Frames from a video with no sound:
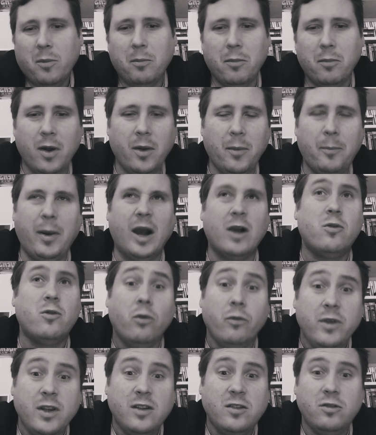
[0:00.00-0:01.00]
ben, par
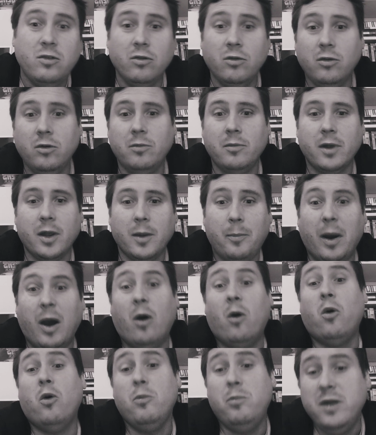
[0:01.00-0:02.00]
conviction mais
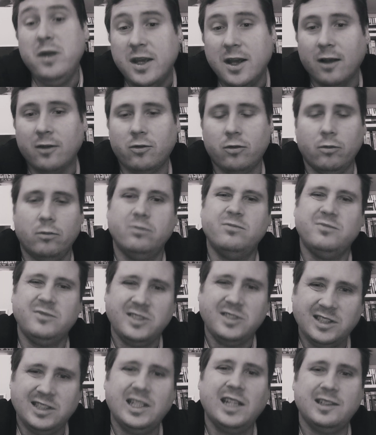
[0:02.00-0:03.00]
par obligation.
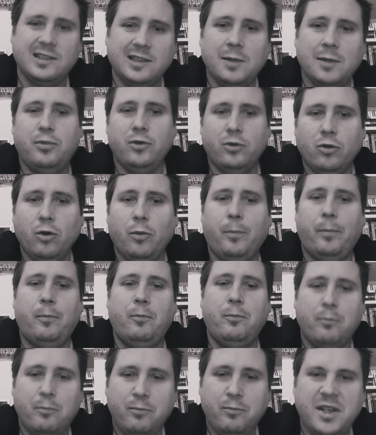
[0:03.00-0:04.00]
Ça c'est plutôt
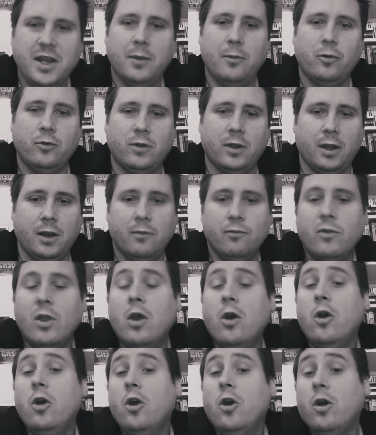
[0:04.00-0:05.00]
bien montré.
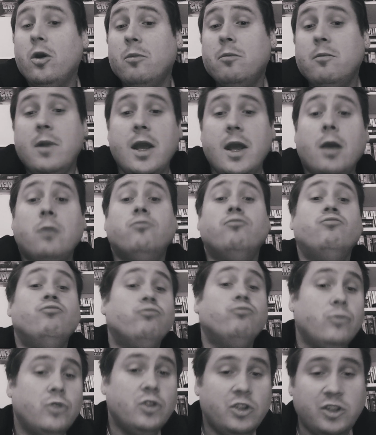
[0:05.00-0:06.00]
Mais
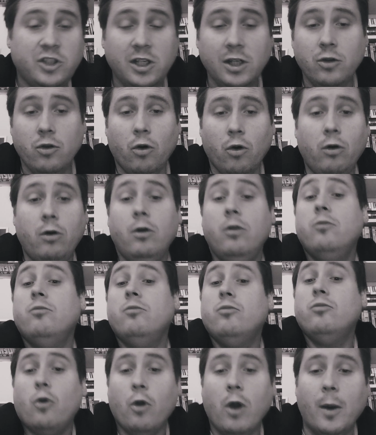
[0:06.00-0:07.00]
sinon,
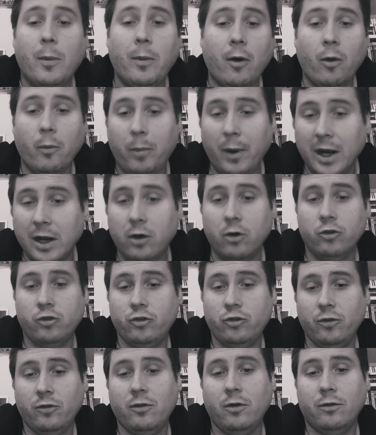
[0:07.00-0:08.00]
on n'apprend pas
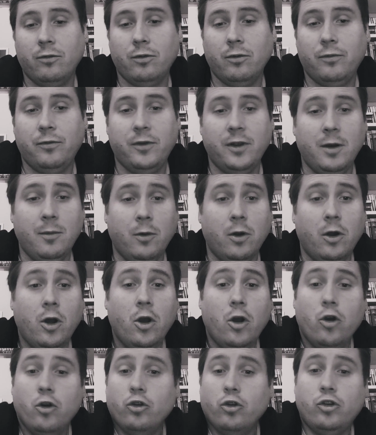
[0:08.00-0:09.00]
grand-chose dans ce film
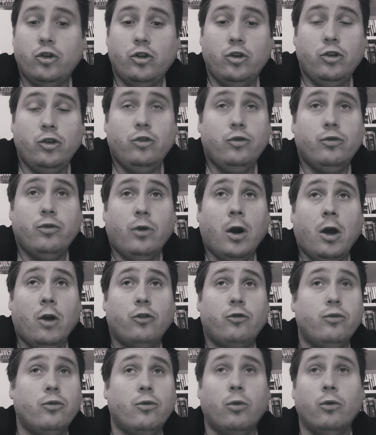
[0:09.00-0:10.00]
qui voilà
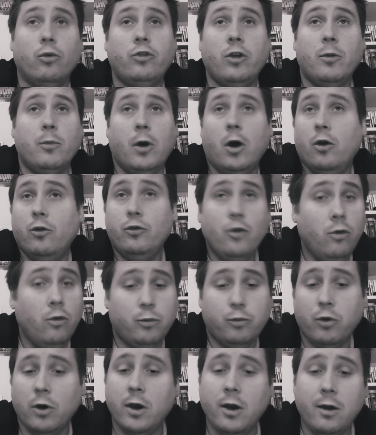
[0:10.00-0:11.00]
je vous conseille bah, non vous
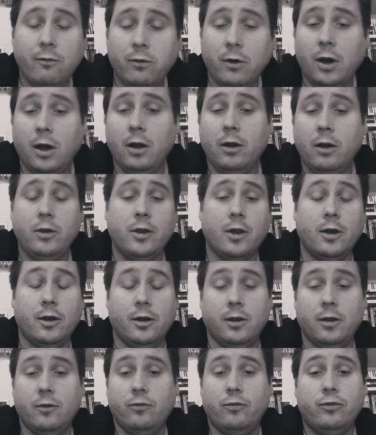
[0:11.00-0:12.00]
pouvez aller le voir hein.
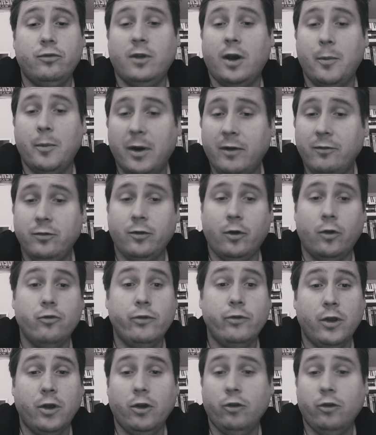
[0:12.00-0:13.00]
vous n'allez pas vous
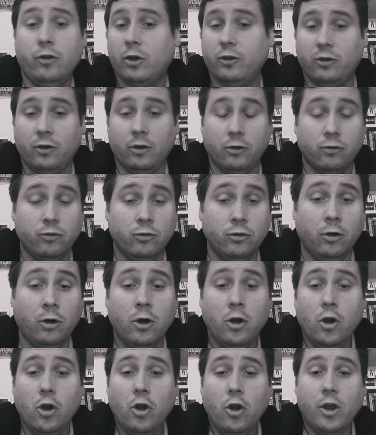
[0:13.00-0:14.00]
ennuyer ça c'est court
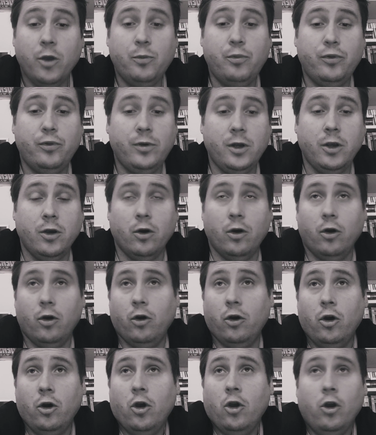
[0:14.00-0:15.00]
et puis
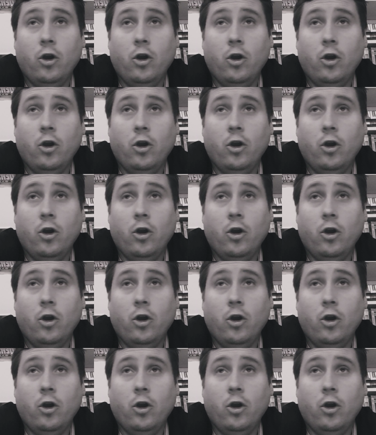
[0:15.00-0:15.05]
euh,